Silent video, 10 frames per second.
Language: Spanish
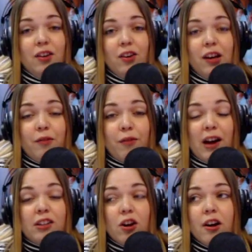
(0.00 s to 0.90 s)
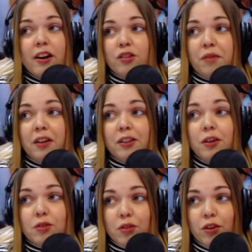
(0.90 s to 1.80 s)
Si no, eh, faltó eso,
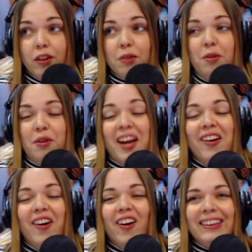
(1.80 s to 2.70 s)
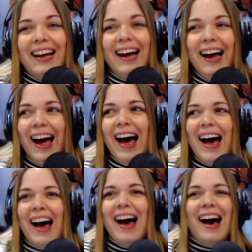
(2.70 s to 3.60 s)
faltó eso. ¿Dónde es que uno se anota? ¿Dónde
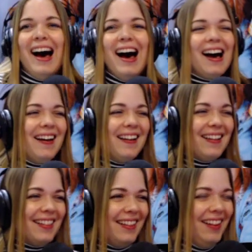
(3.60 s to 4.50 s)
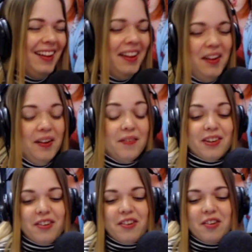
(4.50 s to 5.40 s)
exacto? Queremos
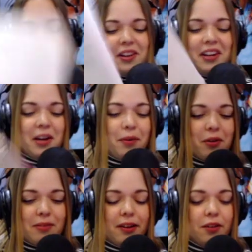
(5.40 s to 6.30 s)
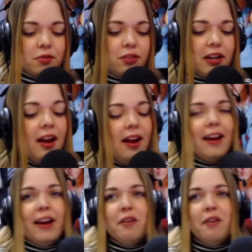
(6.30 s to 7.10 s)
saber. yo no podría, pero es válido soñar.